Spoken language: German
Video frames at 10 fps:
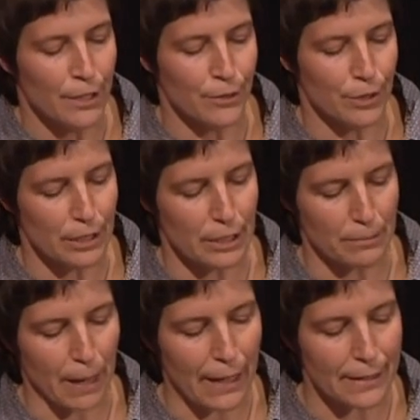
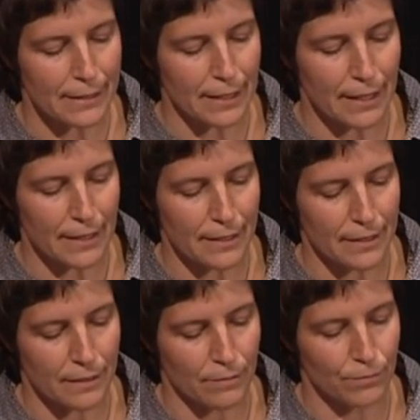Duskes Markenzeichen
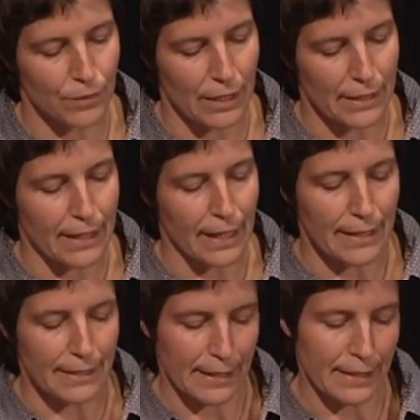der
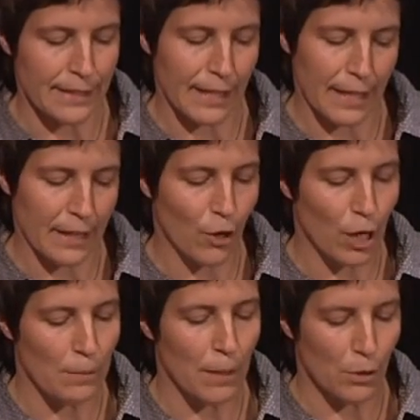SKS sehen Sie ja dann auch
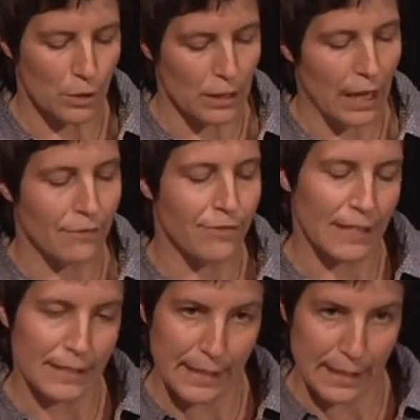immer und die
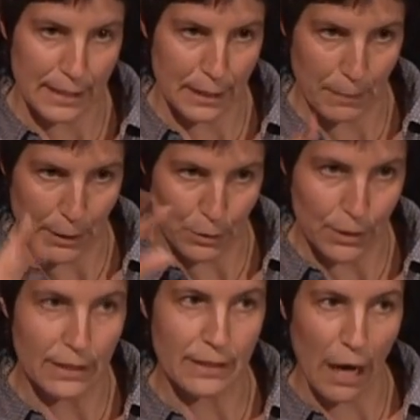Anfangstitel sind bei
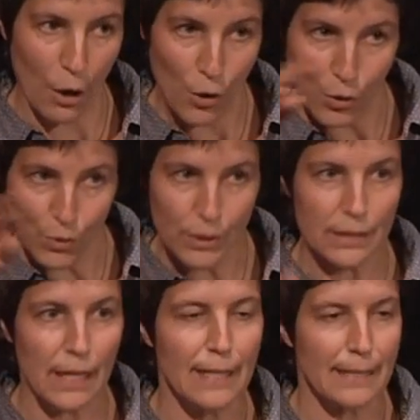Duskes auch
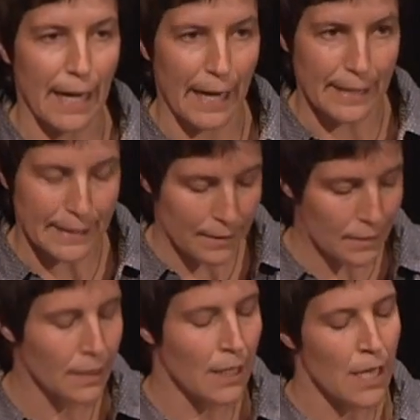großenteils
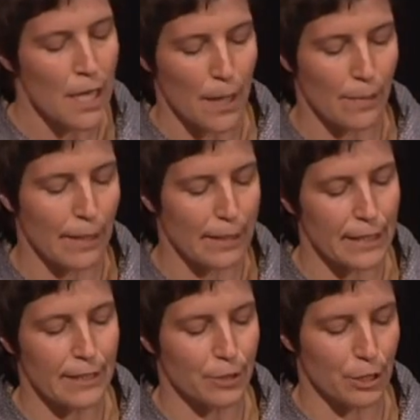erhalten, im
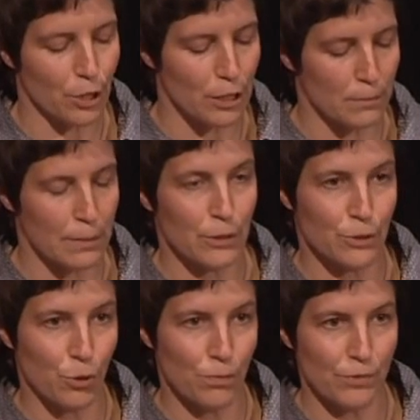Gegensatz zu den deutschen
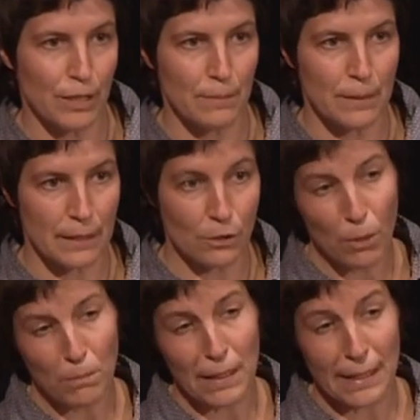Bioskopfilmen, die
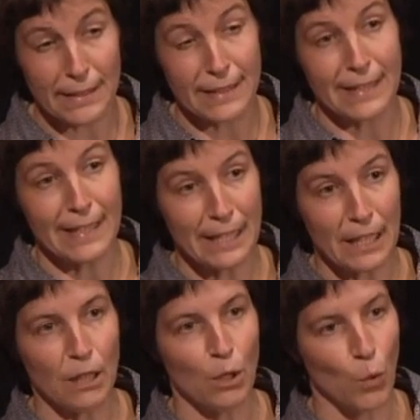komplett
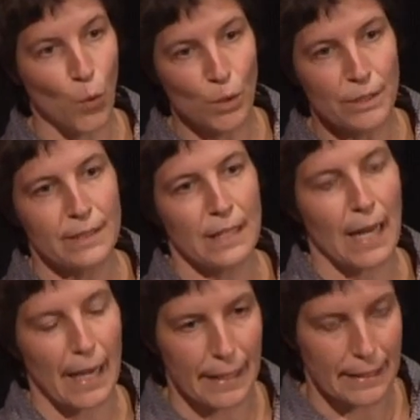titellos
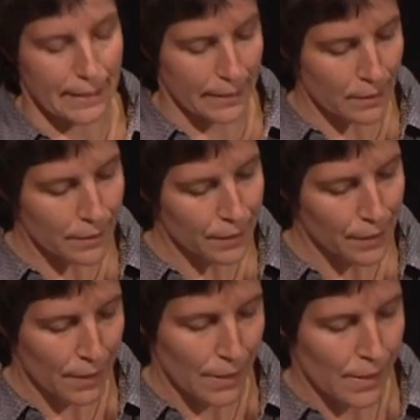leider sind.
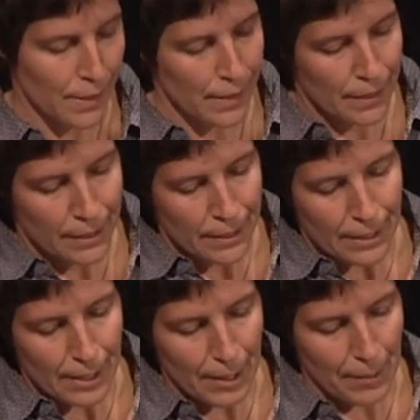
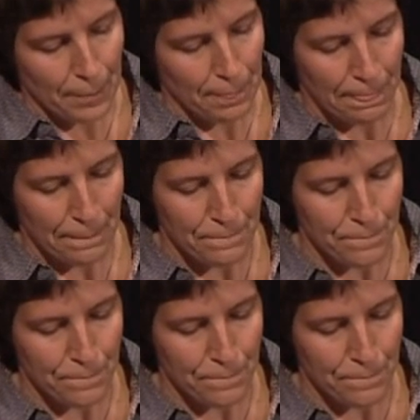Ähm,